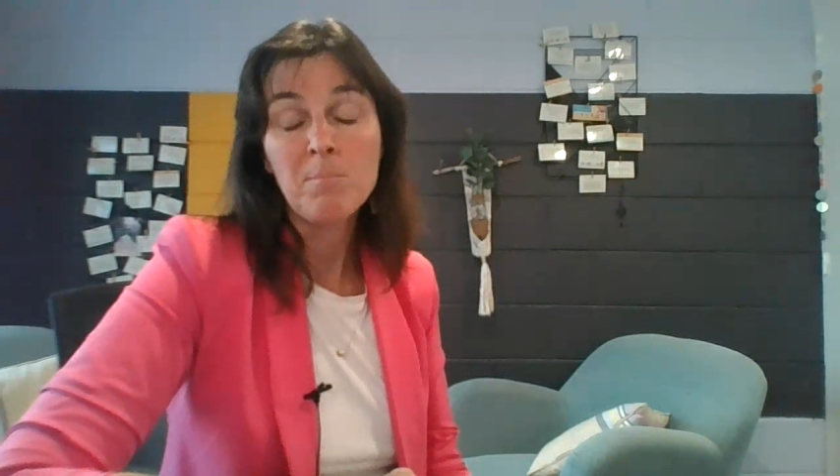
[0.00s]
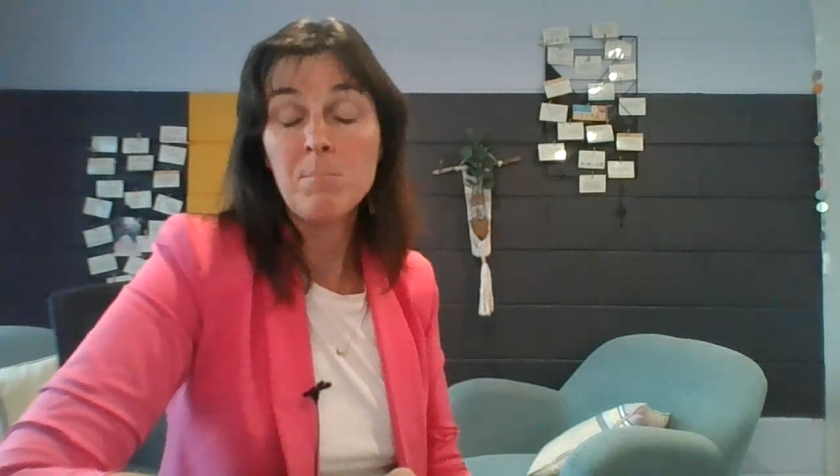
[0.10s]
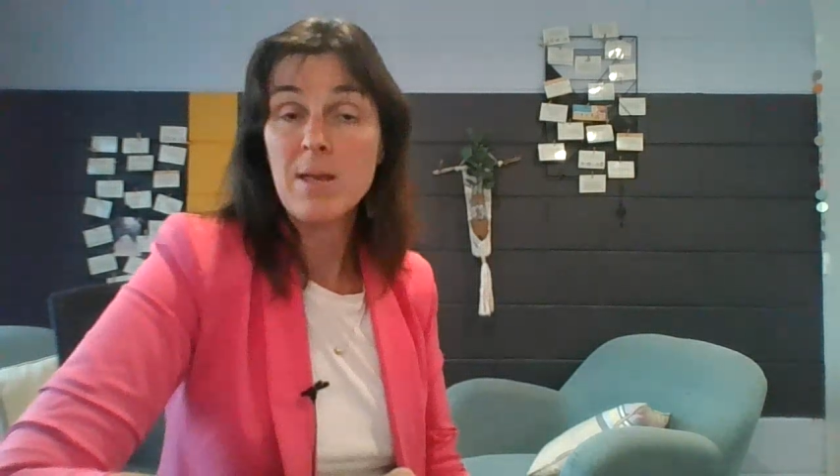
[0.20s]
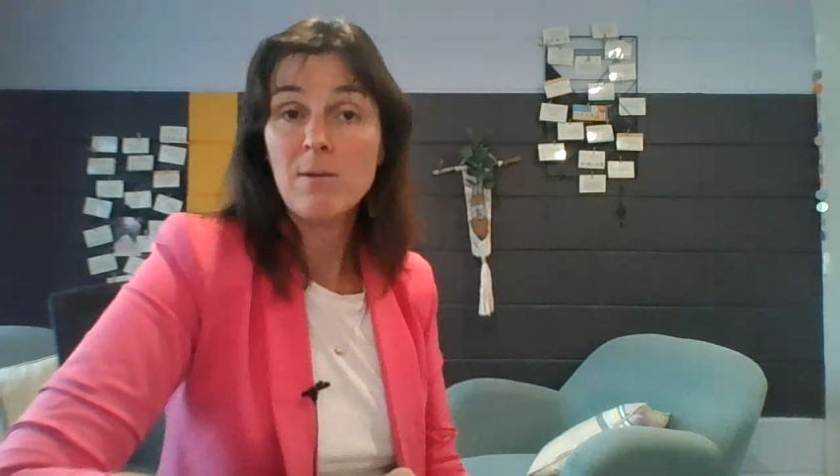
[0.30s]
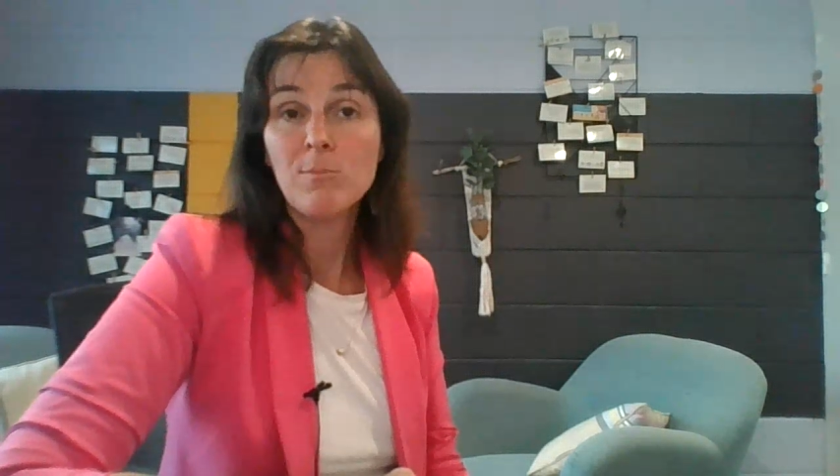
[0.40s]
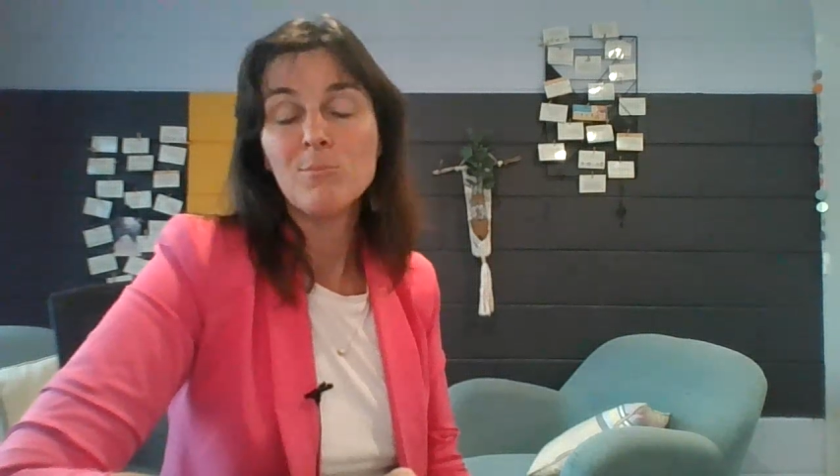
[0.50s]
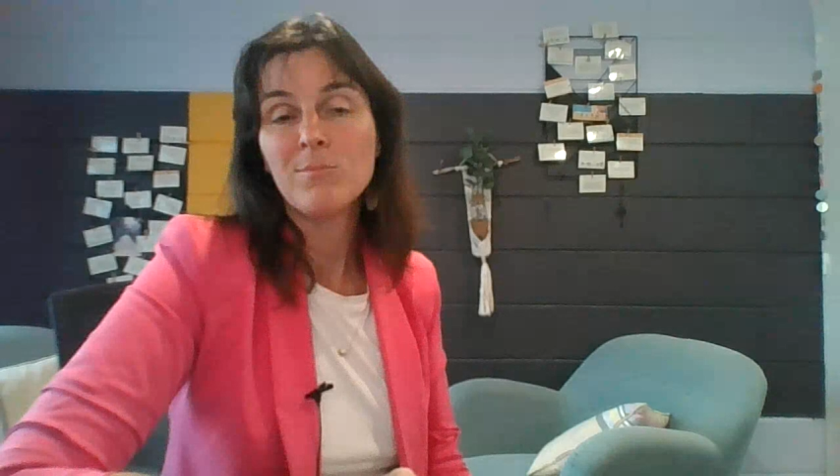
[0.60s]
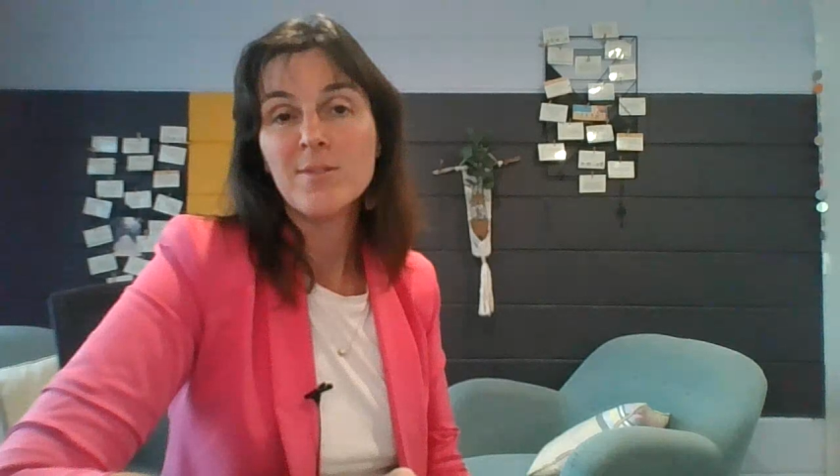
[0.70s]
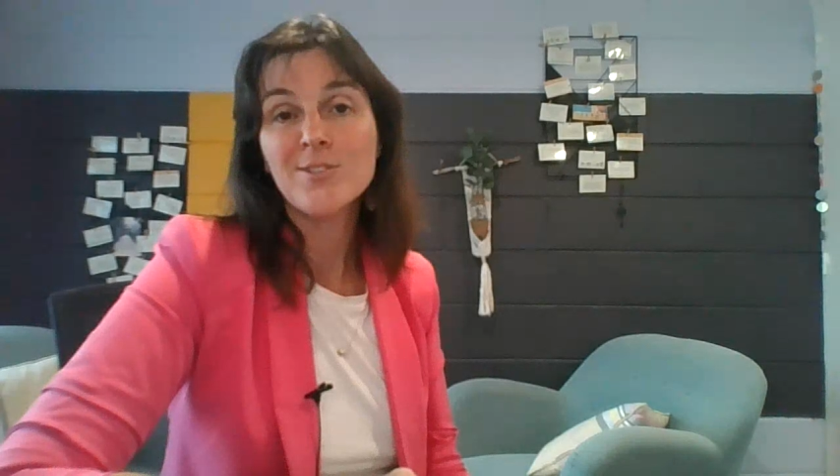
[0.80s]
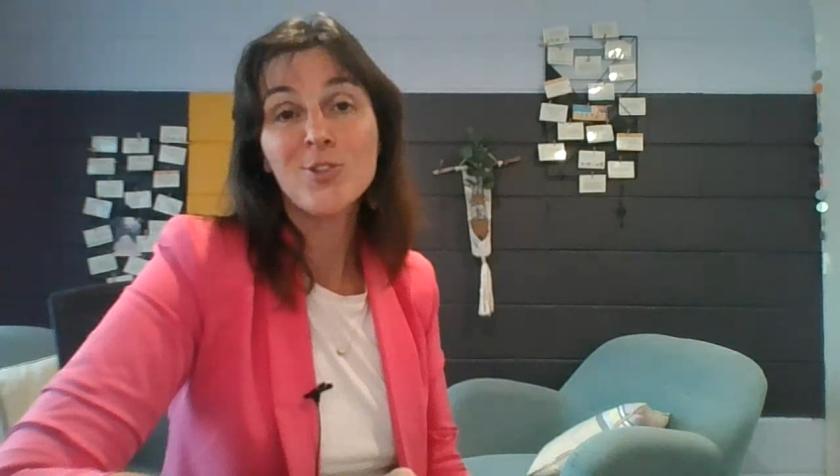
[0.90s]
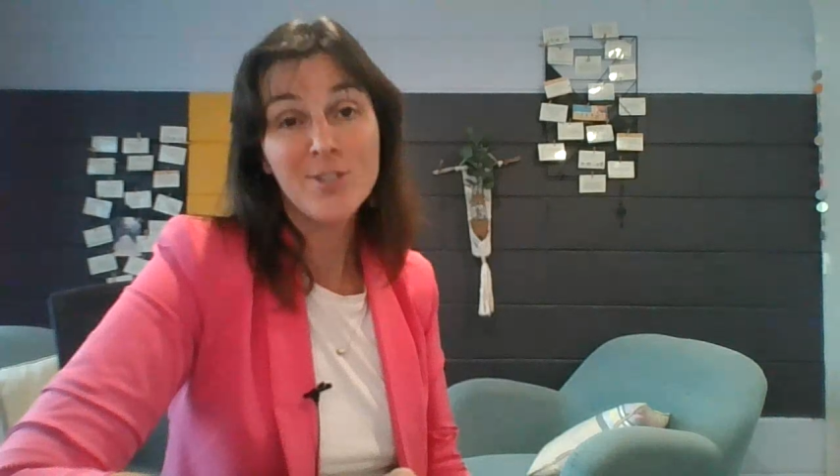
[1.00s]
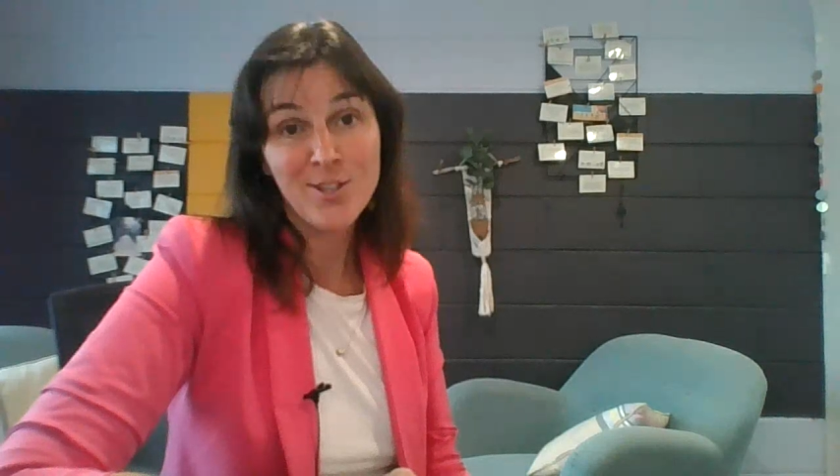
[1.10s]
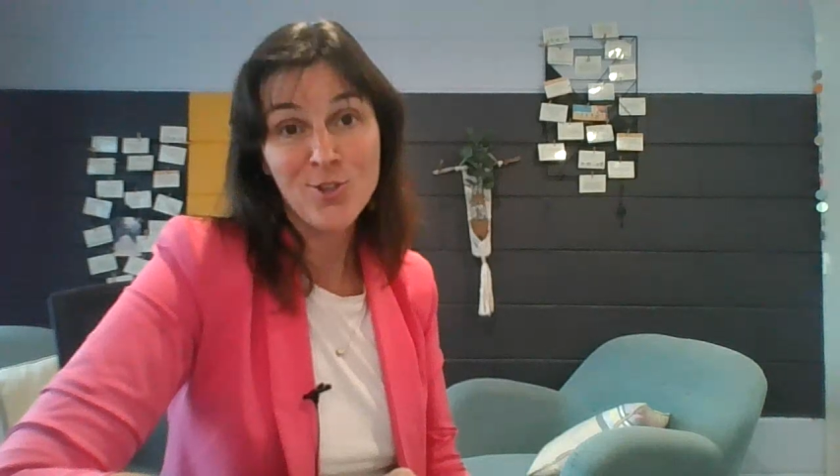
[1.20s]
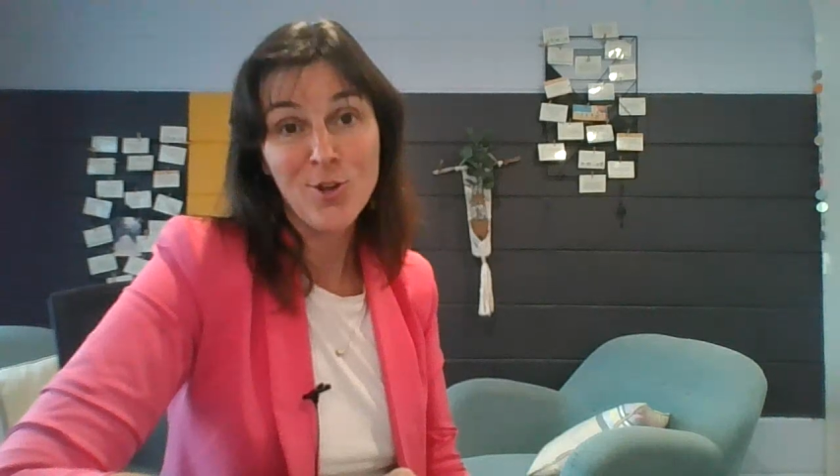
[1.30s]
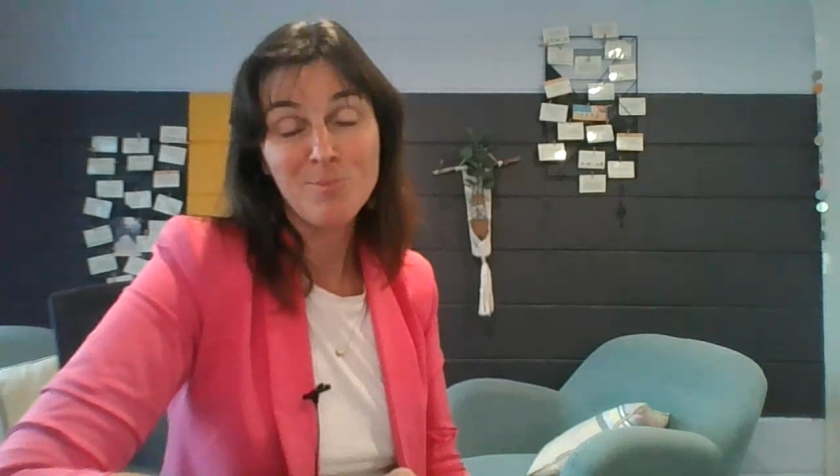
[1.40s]
Mais sans
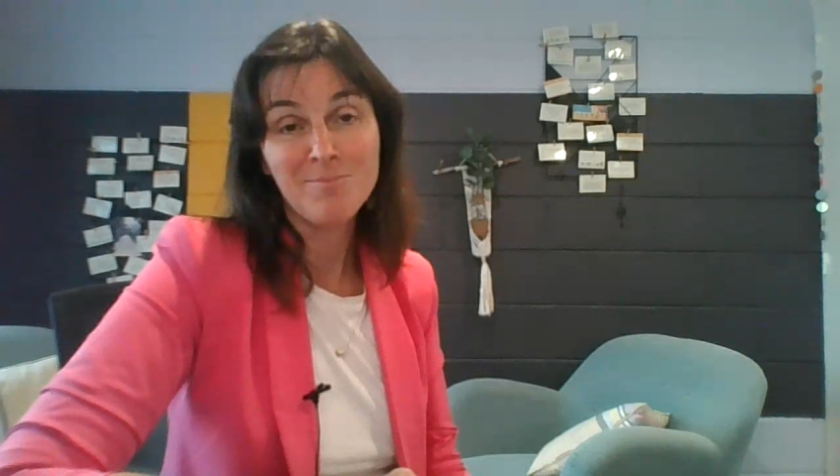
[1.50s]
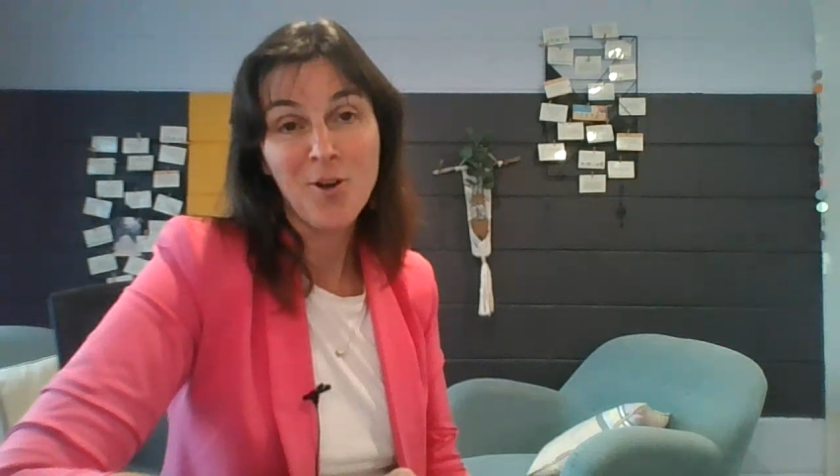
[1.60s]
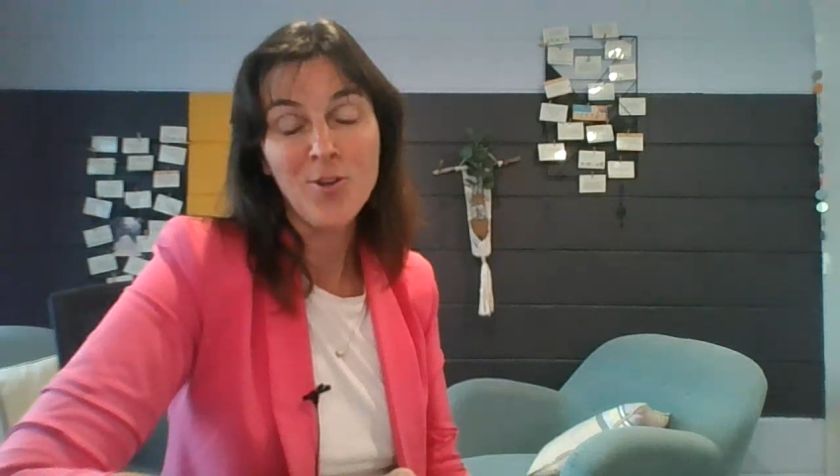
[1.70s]
être seul,